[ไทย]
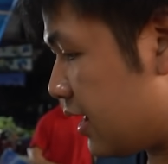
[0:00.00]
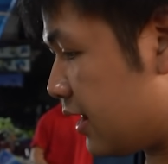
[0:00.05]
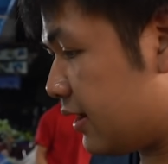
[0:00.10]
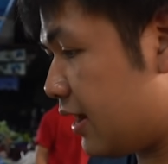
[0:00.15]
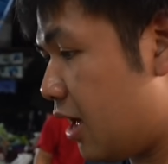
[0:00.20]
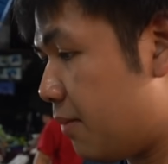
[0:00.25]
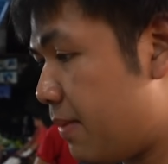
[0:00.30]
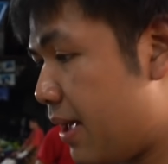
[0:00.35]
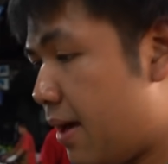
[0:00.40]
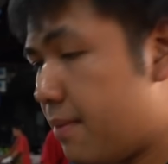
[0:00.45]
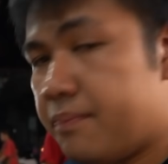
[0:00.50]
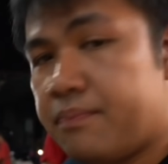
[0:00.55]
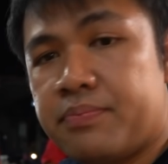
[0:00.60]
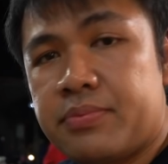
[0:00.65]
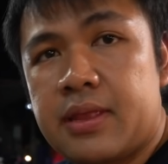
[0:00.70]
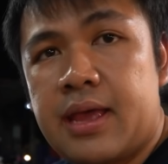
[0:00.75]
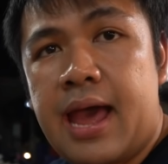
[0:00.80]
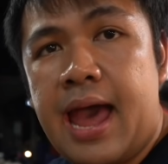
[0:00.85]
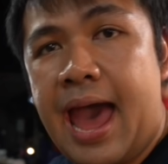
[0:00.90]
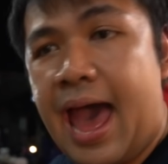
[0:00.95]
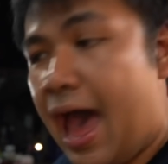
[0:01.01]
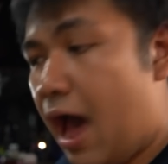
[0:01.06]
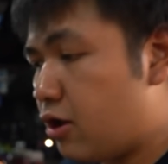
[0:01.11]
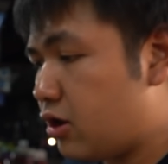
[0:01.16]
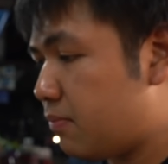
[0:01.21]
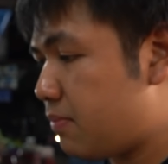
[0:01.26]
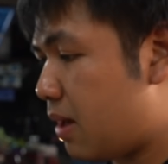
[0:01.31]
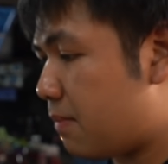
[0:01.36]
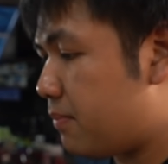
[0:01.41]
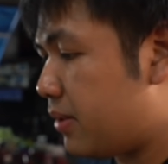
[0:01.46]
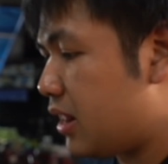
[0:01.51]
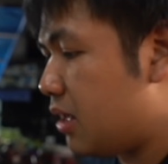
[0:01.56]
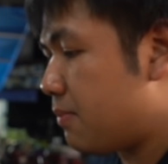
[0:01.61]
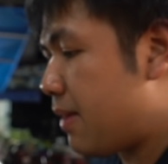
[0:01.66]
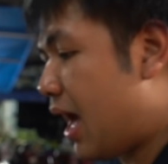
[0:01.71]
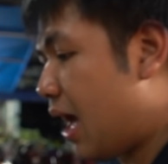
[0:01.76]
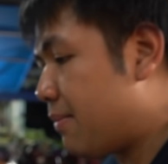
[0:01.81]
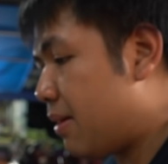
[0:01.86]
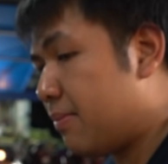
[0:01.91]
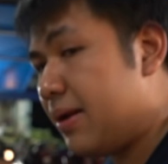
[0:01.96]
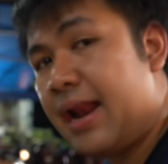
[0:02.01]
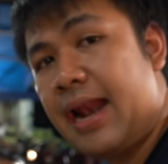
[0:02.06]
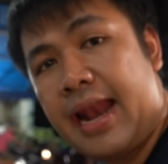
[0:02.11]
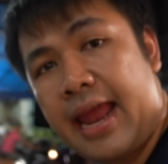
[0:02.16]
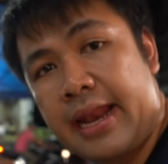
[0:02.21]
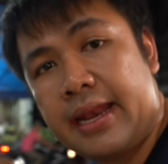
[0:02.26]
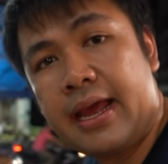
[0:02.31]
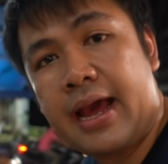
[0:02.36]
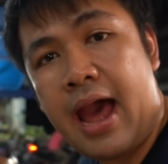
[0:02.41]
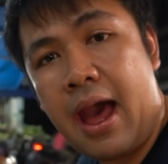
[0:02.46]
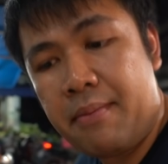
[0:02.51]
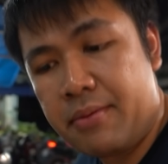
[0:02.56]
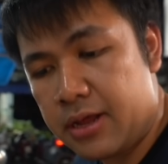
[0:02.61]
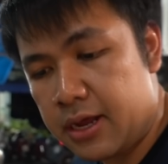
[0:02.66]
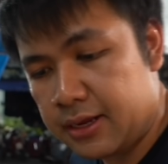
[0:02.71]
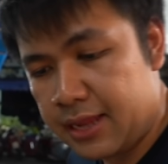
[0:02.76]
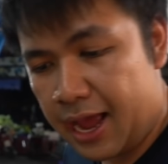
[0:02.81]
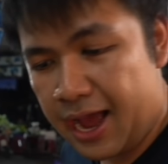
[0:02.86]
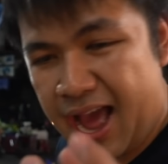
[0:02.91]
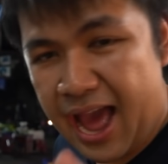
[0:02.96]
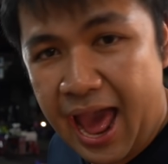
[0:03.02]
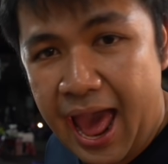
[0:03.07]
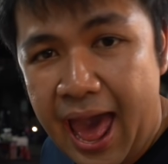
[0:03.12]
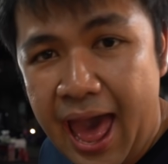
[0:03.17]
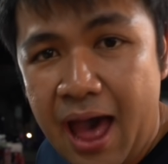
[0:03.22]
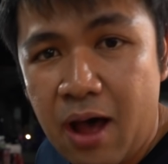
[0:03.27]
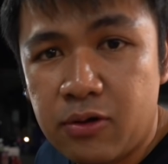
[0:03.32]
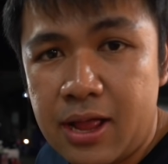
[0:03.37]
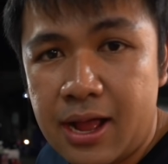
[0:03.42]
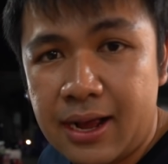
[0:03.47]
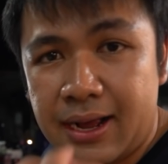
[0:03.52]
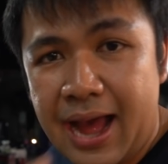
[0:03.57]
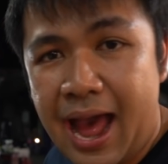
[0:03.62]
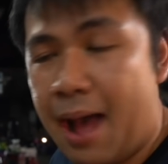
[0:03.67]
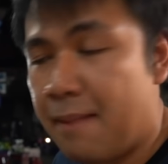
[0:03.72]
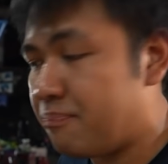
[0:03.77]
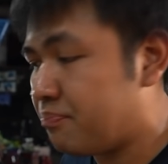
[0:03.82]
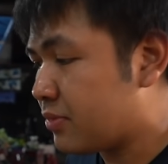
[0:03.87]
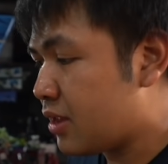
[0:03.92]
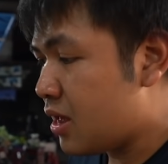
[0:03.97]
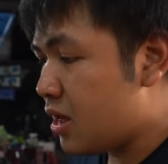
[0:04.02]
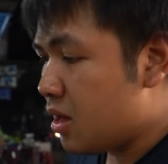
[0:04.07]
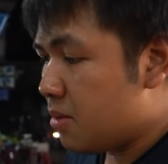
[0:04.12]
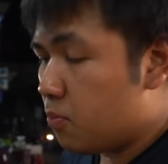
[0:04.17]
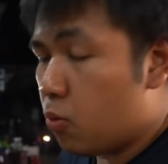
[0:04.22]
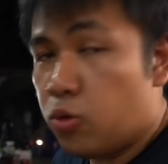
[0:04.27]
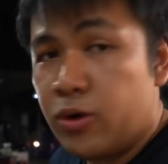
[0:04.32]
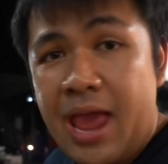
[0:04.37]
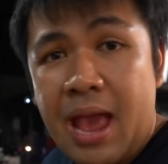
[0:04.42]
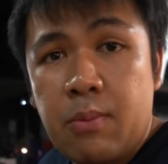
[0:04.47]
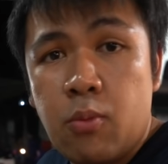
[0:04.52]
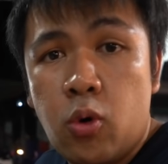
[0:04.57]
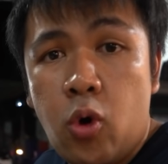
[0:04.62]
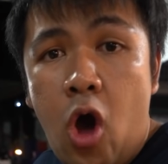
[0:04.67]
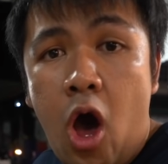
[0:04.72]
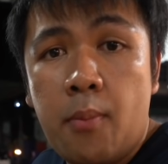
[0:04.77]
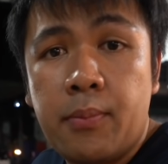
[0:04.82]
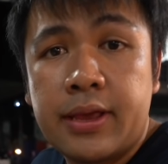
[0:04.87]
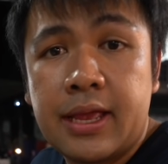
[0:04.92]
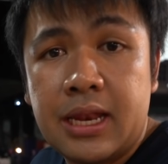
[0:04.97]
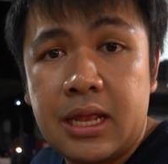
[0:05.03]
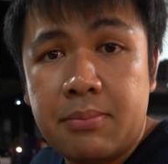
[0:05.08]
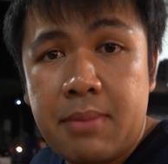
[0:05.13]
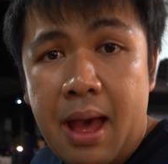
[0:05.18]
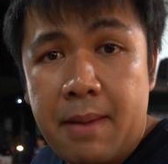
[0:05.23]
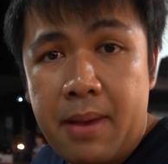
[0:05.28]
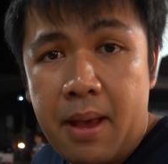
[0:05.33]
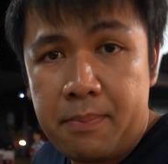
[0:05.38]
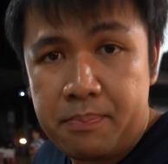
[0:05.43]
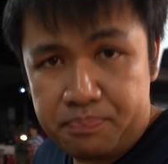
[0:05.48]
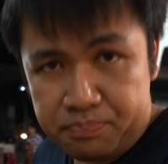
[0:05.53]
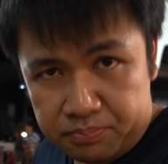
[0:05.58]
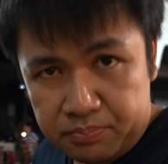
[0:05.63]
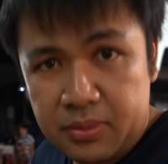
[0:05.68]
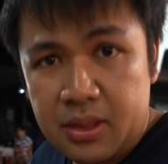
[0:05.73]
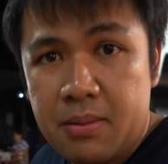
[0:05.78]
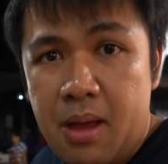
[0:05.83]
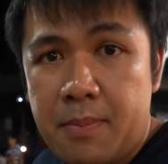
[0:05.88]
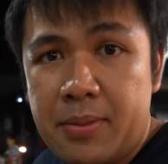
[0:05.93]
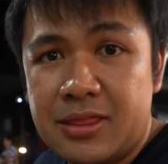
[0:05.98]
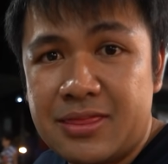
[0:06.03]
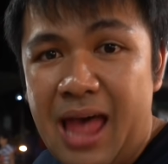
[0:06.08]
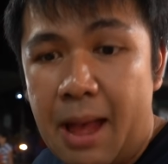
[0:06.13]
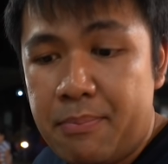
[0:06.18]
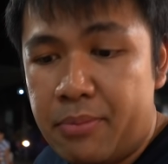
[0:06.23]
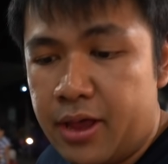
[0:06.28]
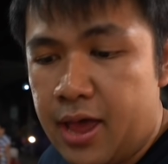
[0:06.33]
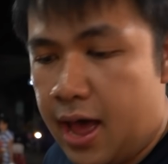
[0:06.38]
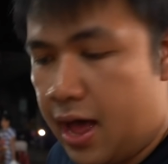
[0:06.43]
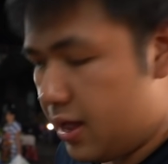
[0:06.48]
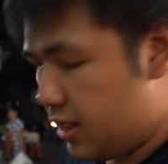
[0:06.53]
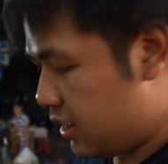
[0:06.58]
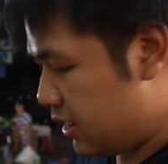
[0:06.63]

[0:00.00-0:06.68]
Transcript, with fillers: แล้วแบบข้าวนี่แบบไม่ได้มาแบบเล่นๆนะครับ คือทั้งข้าว ทั้งกับหมูแดงหมูกรอบเมื่อกี้นี้มาแบบ มาเป็นตับเลยอะ